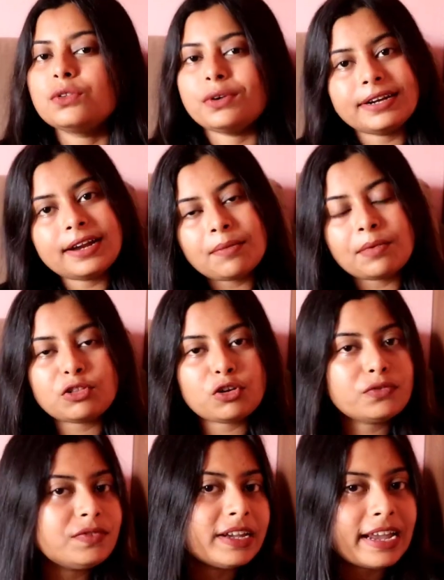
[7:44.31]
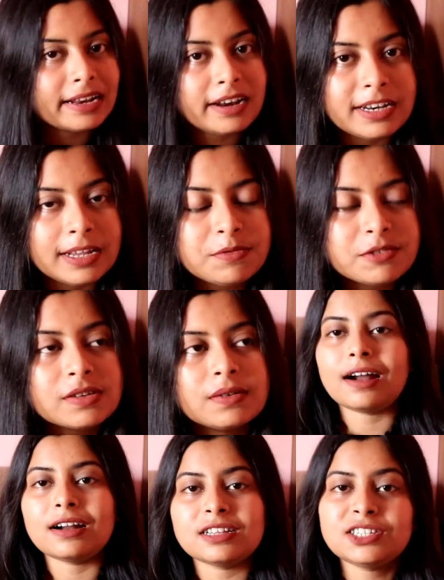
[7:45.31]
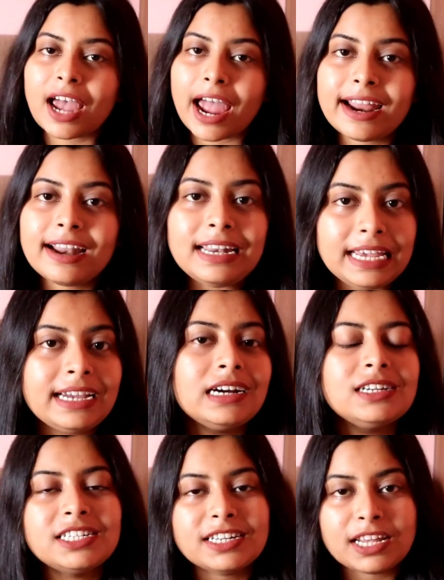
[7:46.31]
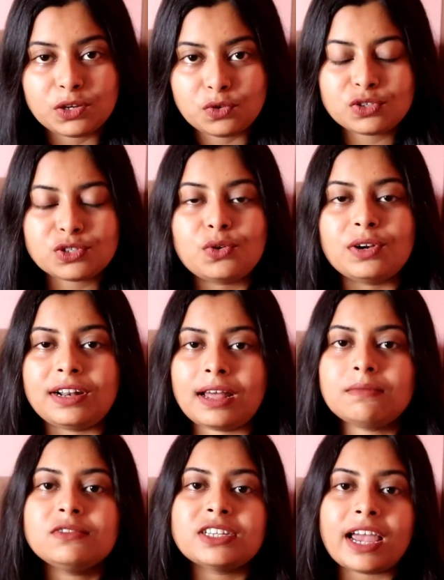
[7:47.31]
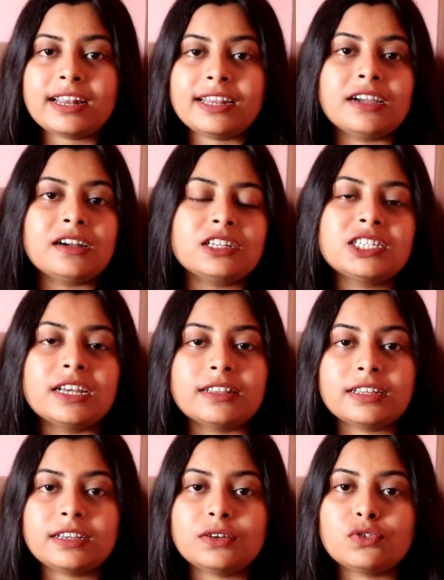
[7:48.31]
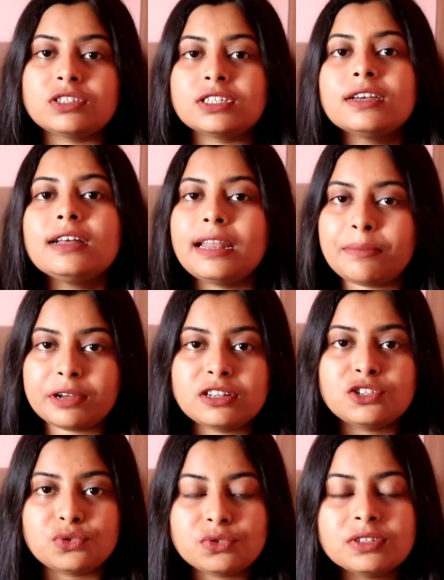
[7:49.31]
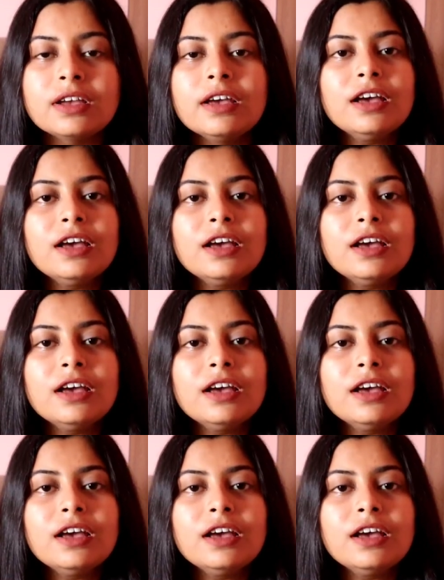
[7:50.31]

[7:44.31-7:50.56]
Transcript: তো এটা আমার তরফ থেকে একটা টিপস আর চায়ের লিকার যেটা ইউজ করলাম চায়ের লিকারের সাথে হচ্ছে লেমন জুস